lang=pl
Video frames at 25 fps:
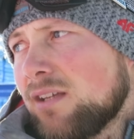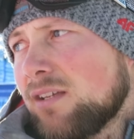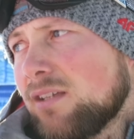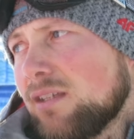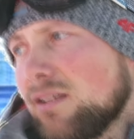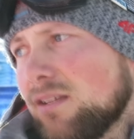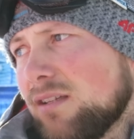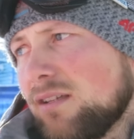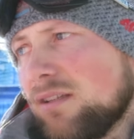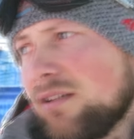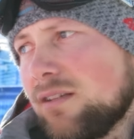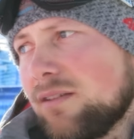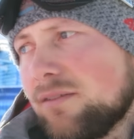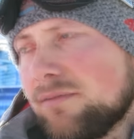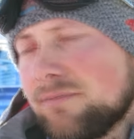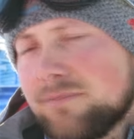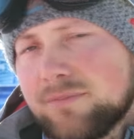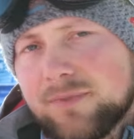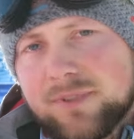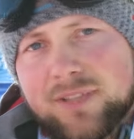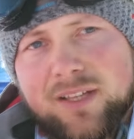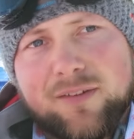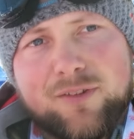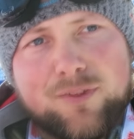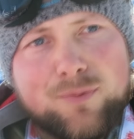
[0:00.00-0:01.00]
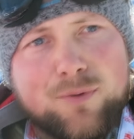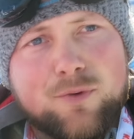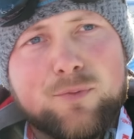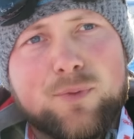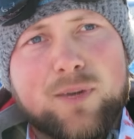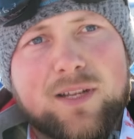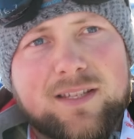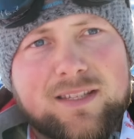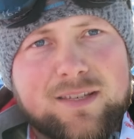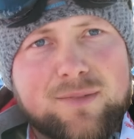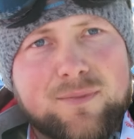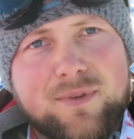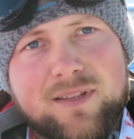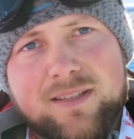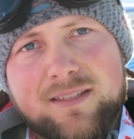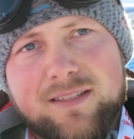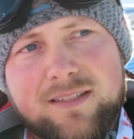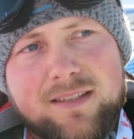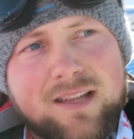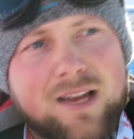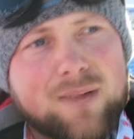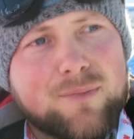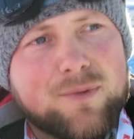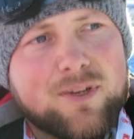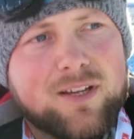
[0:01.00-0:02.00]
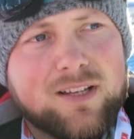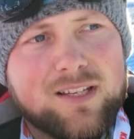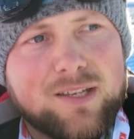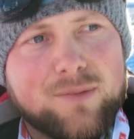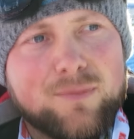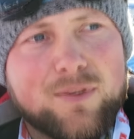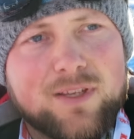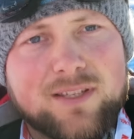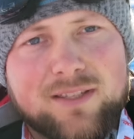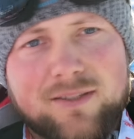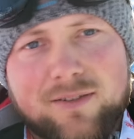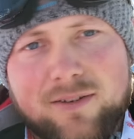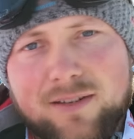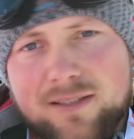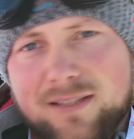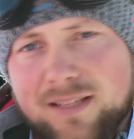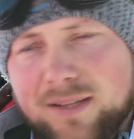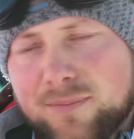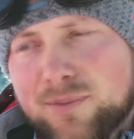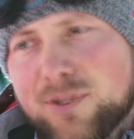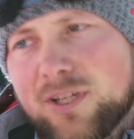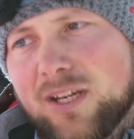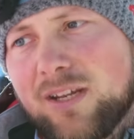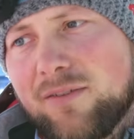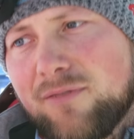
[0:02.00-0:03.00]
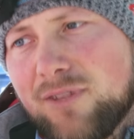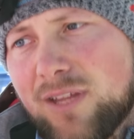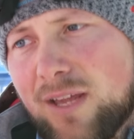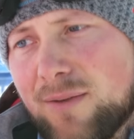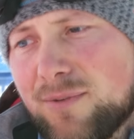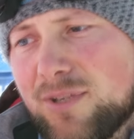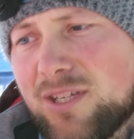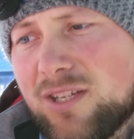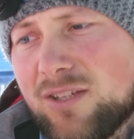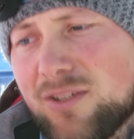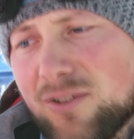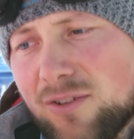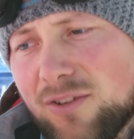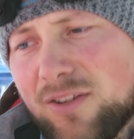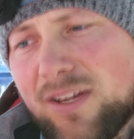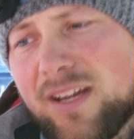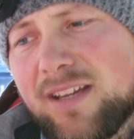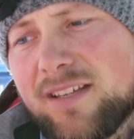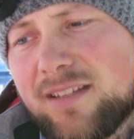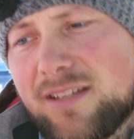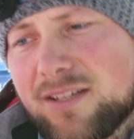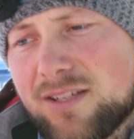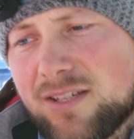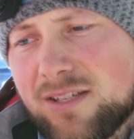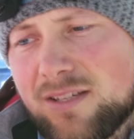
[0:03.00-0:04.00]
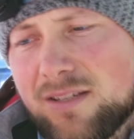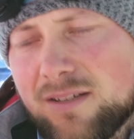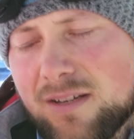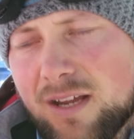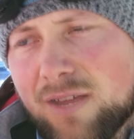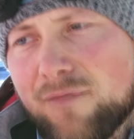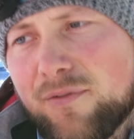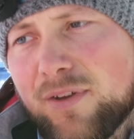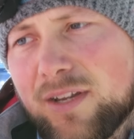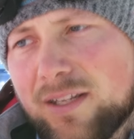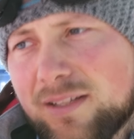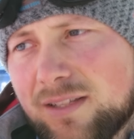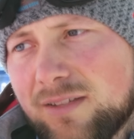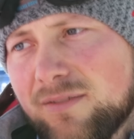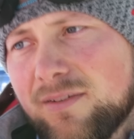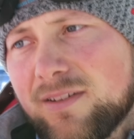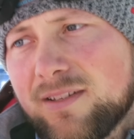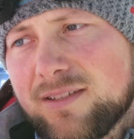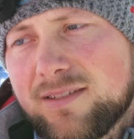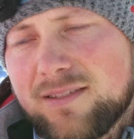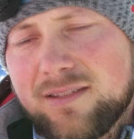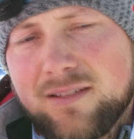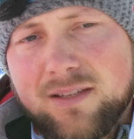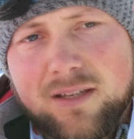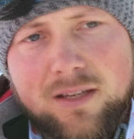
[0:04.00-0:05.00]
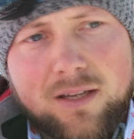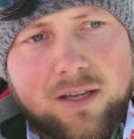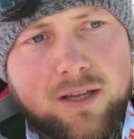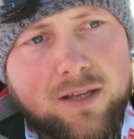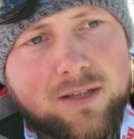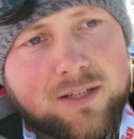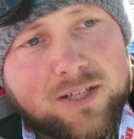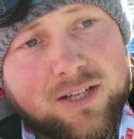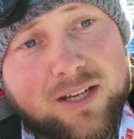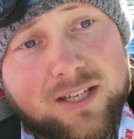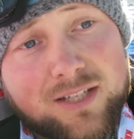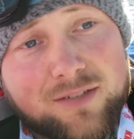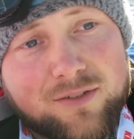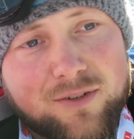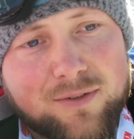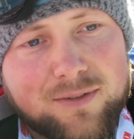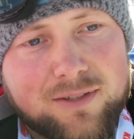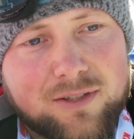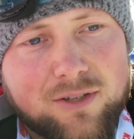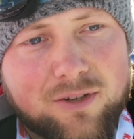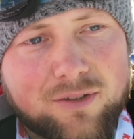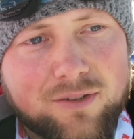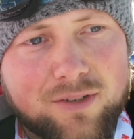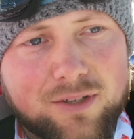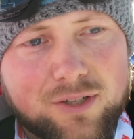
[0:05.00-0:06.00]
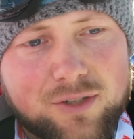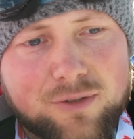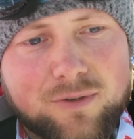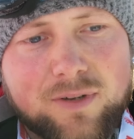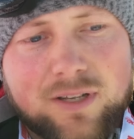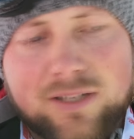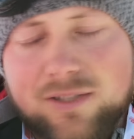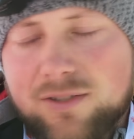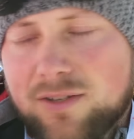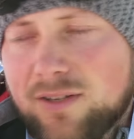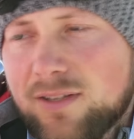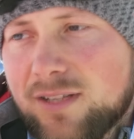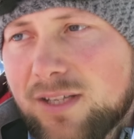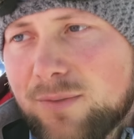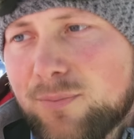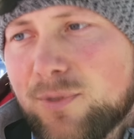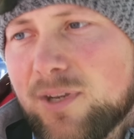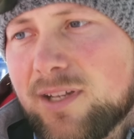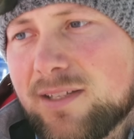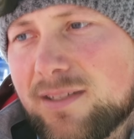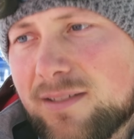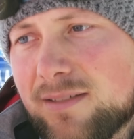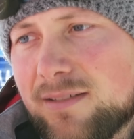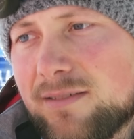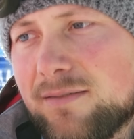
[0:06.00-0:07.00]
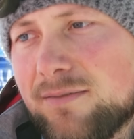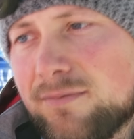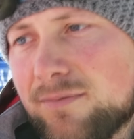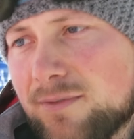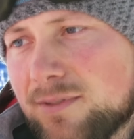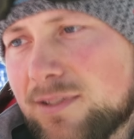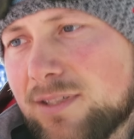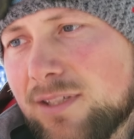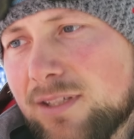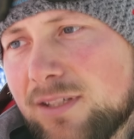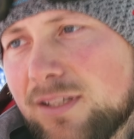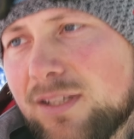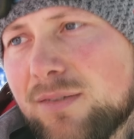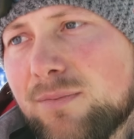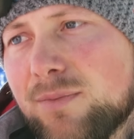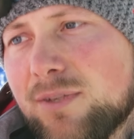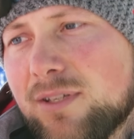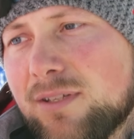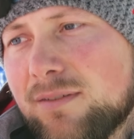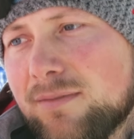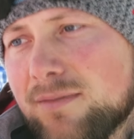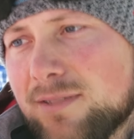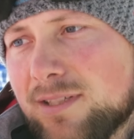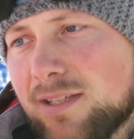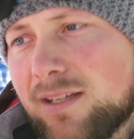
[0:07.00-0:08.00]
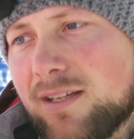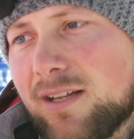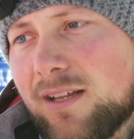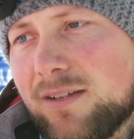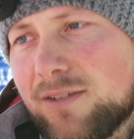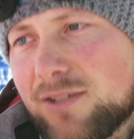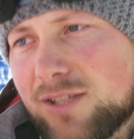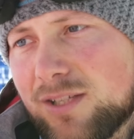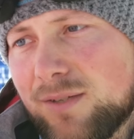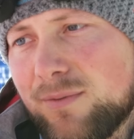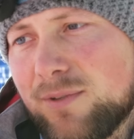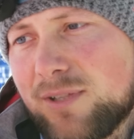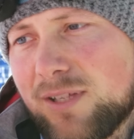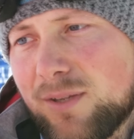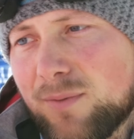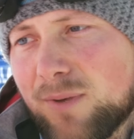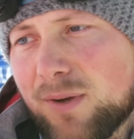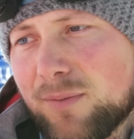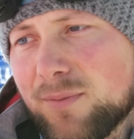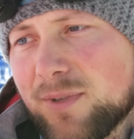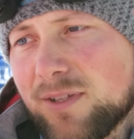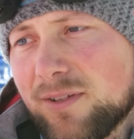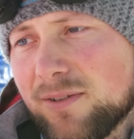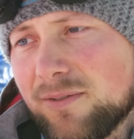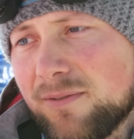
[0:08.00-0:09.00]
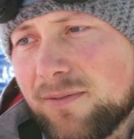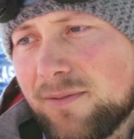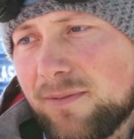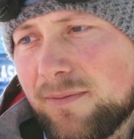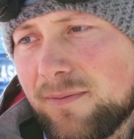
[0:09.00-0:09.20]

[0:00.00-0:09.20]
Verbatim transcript: i, i ta współpraca między nami a nimi jest coraz lepsza i wydaje mi się, że to daje też efekty, więc trzeba iść tą stronę i szukać trochę tej pracy z innymi zagranicznymi teamami. No.